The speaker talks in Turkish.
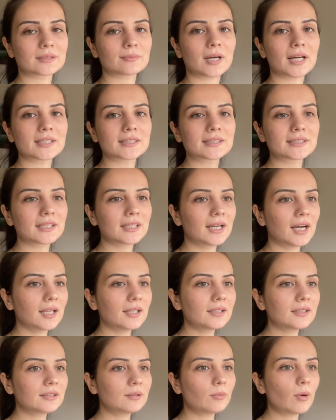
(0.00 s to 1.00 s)
Aslında
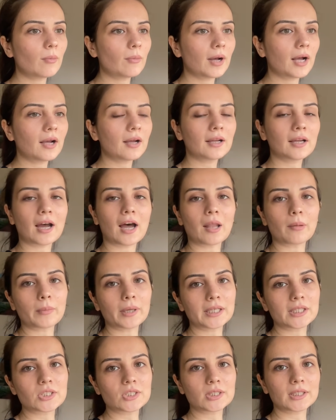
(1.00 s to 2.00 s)
kalırdım ama kalmak
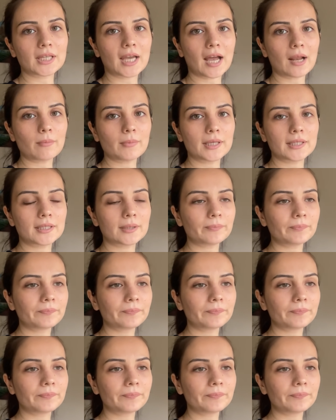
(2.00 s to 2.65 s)
için gelmedim.